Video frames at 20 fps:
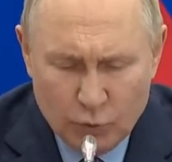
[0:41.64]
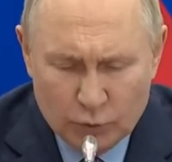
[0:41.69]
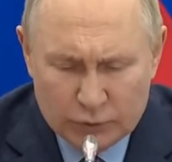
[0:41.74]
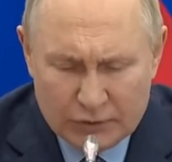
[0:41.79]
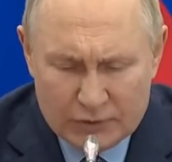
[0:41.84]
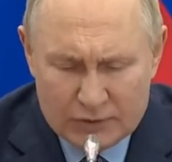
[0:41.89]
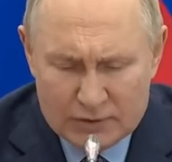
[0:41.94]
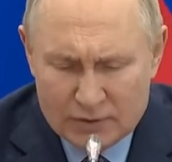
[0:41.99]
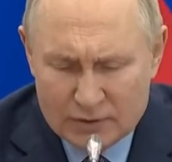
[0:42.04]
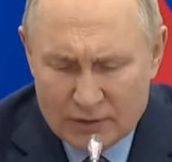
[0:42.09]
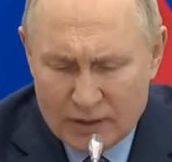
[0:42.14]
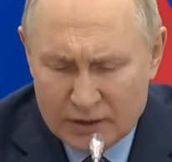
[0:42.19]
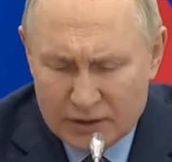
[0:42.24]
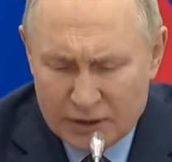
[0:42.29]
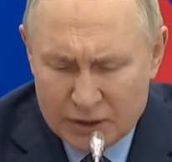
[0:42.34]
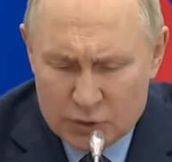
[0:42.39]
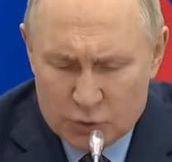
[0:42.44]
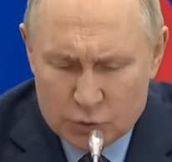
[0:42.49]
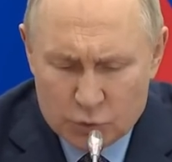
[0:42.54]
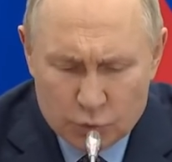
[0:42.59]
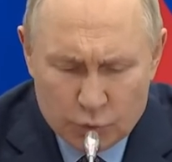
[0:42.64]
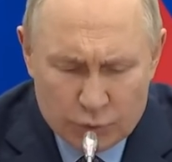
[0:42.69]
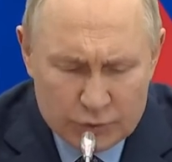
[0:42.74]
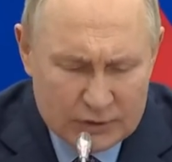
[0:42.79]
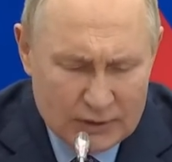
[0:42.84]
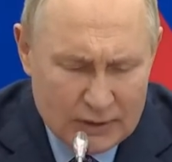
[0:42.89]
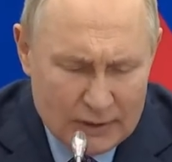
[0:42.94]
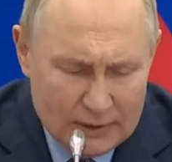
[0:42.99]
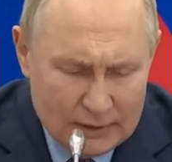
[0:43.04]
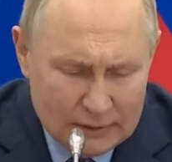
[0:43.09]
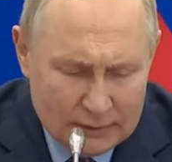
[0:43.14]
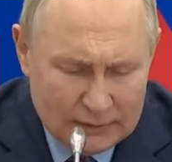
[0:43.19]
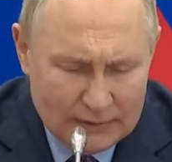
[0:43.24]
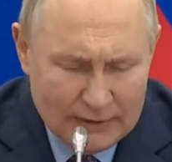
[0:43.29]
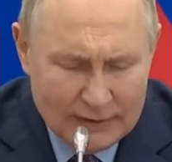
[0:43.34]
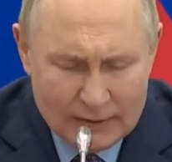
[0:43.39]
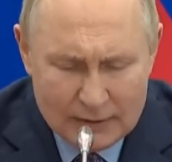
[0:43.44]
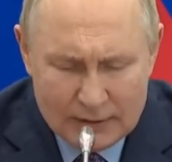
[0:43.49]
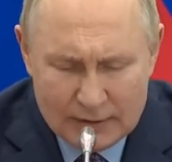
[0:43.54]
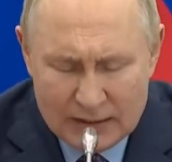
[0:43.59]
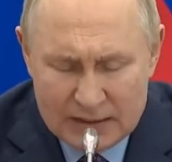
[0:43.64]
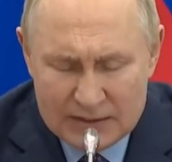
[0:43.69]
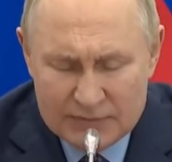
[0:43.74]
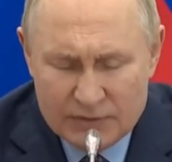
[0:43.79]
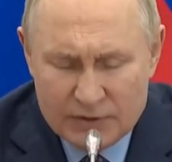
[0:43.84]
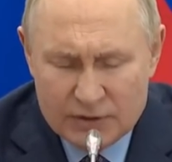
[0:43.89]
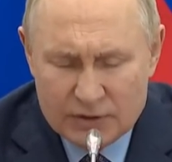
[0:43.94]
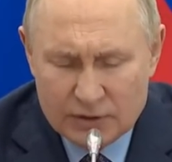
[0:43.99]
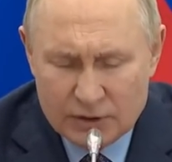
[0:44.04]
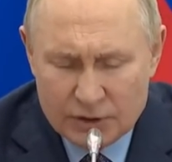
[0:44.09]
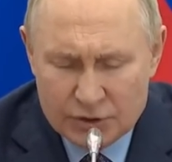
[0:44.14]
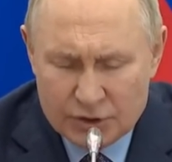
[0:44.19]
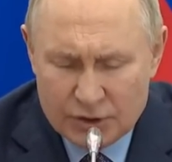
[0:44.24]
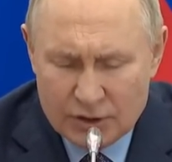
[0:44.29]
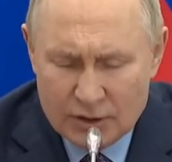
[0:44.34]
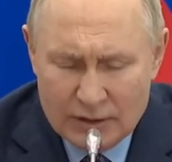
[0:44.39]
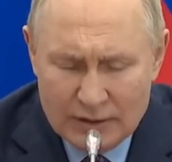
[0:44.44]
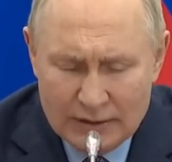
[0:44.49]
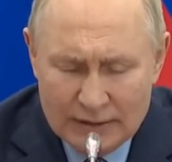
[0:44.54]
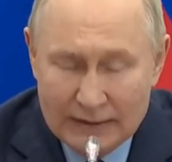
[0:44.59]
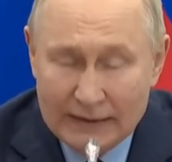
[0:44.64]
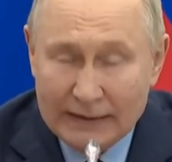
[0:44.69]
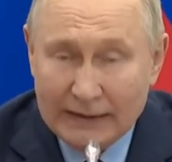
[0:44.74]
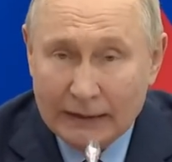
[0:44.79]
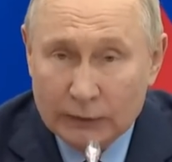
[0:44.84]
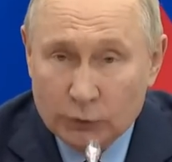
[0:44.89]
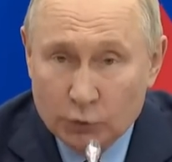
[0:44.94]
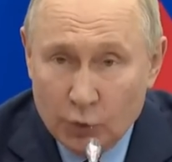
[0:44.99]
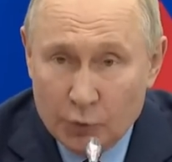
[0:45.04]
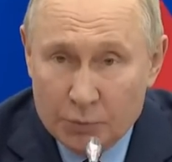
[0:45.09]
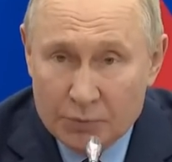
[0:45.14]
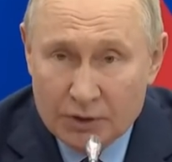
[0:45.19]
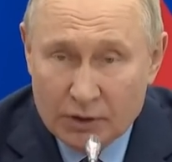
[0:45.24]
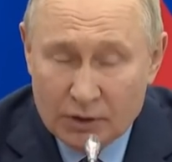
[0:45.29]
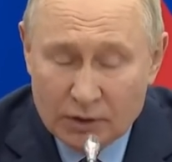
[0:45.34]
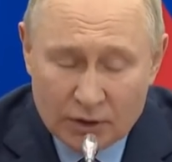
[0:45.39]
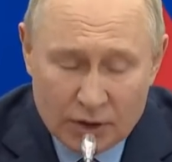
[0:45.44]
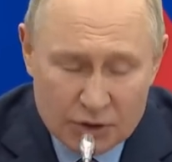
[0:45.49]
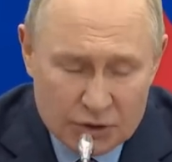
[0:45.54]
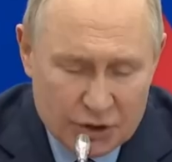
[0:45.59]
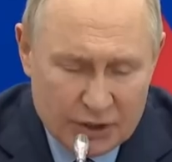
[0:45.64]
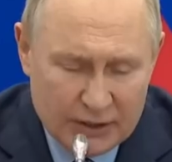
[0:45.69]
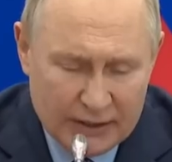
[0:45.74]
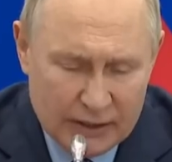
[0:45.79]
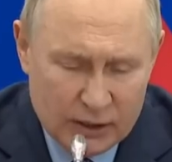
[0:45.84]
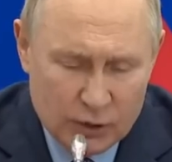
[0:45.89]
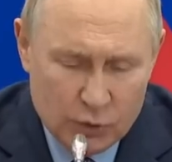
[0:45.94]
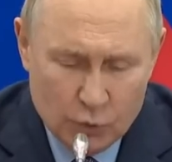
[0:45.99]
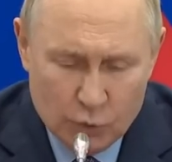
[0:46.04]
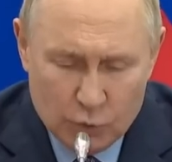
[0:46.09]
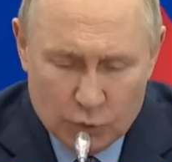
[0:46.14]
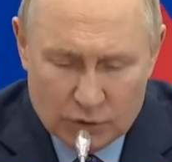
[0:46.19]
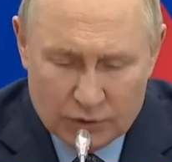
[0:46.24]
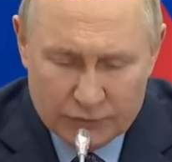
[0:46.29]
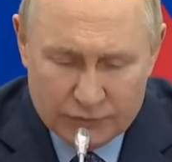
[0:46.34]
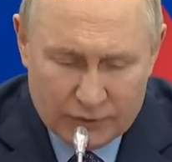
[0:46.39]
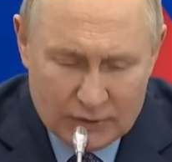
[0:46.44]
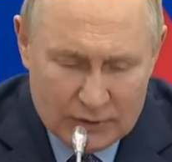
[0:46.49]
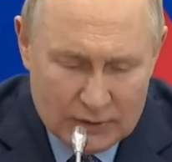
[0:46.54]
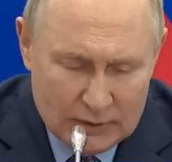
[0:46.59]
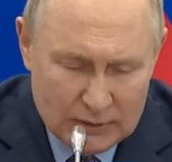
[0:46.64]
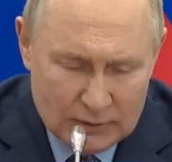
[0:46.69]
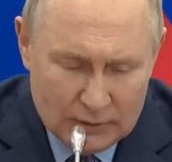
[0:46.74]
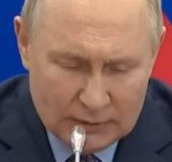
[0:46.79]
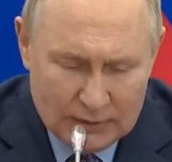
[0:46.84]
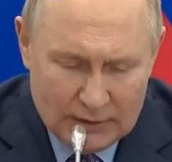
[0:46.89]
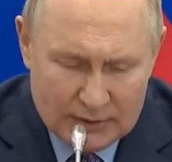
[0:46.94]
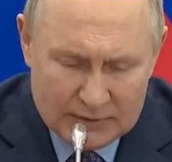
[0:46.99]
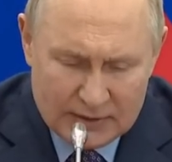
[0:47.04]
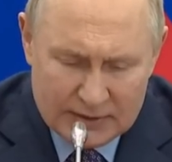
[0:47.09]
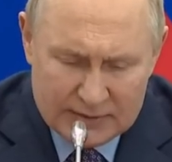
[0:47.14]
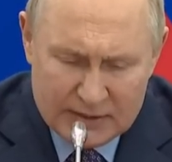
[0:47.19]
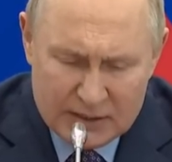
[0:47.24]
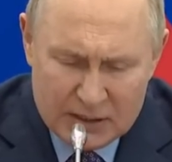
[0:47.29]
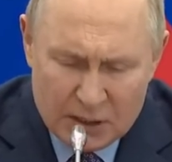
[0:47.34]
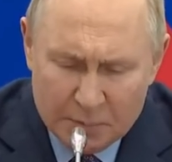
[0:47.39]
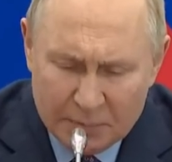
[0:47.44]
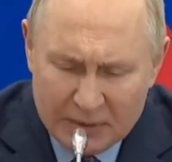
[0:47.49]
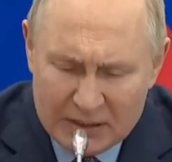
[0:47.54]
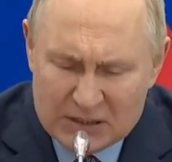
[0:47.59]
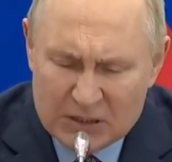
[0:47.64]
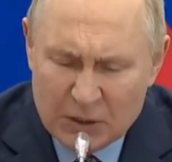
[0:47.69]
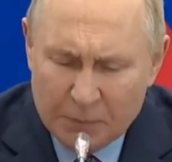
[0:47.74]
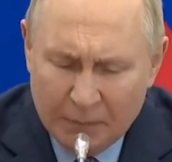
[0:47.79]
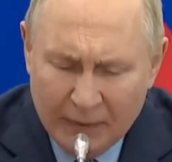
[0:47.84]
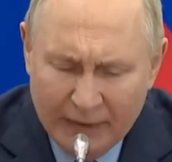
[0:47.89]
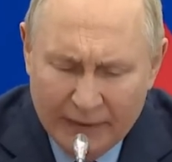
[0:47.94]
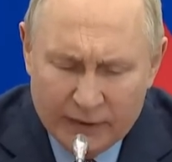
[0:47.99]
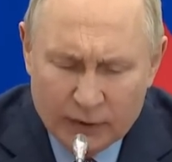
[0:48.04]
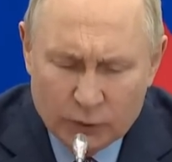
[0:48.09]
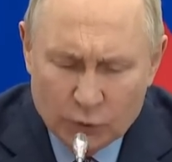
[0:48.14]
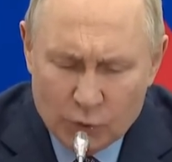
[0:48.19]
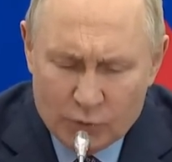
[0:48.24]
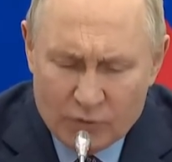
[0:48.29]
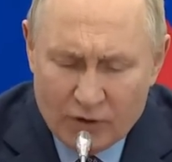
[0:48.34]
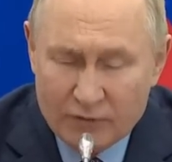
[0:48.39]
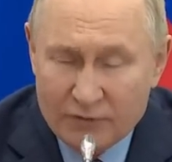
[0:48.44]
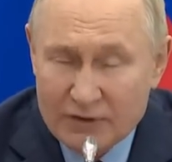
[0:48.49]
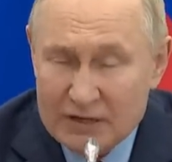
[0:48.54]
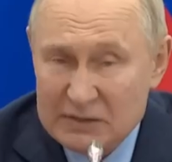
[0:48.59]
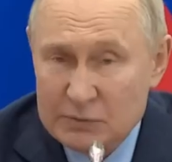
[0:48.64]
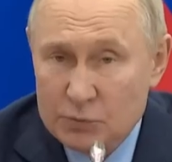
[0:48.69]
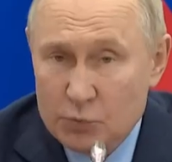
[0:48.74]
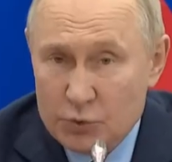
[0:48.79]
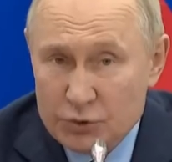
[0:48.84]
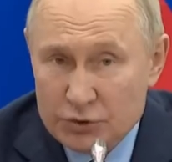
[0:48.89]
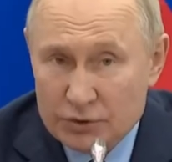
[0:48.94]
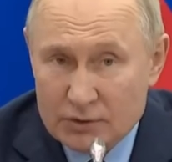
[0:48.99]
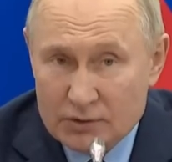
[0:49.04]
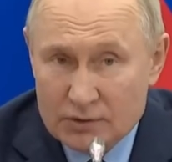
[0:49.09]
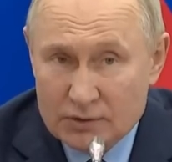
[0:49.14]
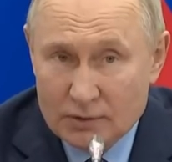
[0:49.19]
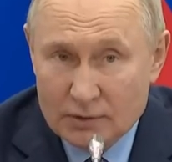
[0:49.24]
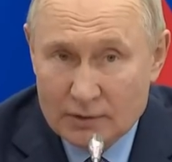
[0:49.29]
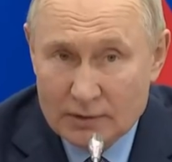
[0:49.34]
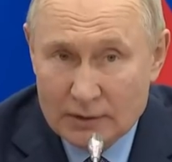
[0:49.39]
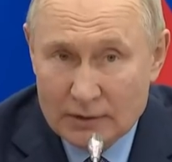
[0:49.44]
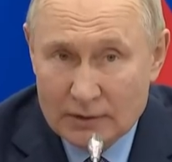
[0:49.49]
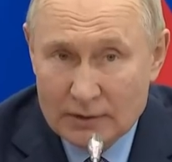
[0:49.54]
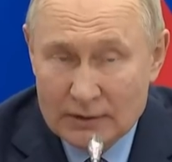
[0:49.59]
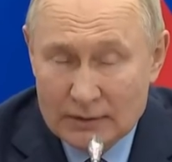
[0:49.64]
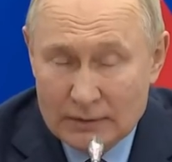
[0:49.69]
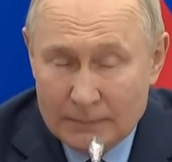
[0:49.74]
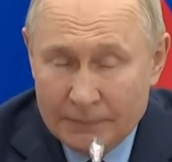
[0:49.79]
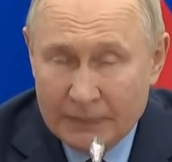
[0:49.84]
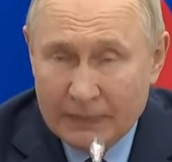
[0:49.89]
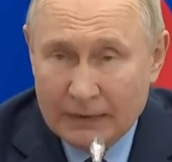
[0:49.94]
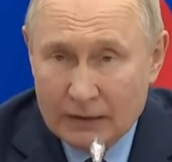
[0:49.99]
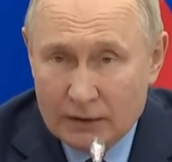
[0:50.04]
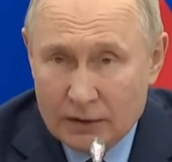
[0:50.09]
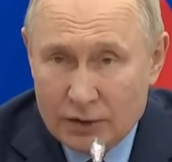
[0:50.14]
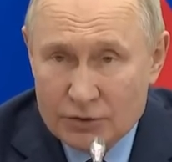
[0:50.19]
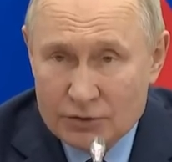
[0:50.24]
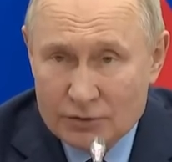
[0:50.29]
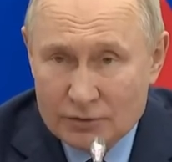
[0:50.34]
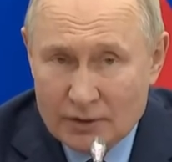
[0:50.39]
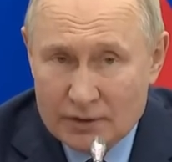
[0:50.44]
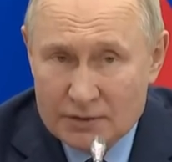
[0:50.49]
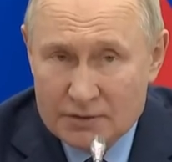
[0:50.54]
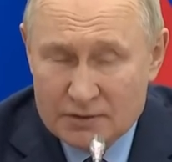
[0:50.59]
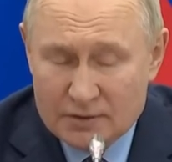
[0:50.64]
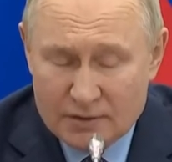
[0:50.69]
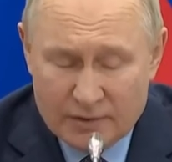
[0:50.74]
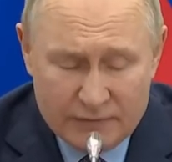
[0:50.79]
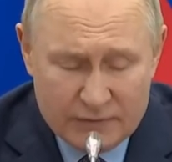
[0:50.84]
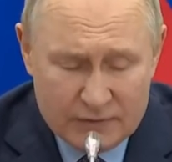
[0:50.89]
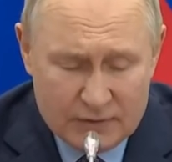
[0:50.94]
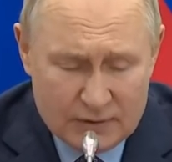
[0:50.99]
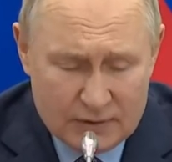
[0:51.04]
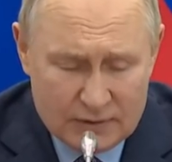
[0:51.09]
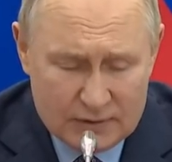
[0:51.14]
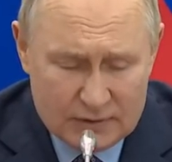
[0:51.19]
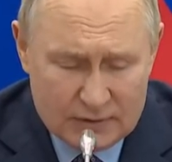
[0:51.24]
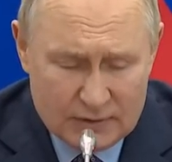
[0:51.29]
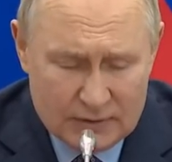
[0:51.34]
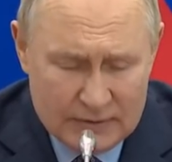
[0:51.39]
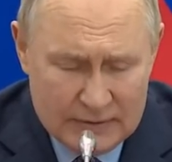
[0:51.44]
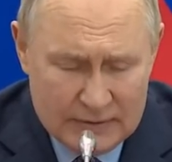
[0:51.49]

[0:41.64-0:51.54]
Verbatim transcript: отрасль как ресурс для развития нашей экономики, наших регионов, для создания принципиально новых возможностей для граждан Российской Федерации.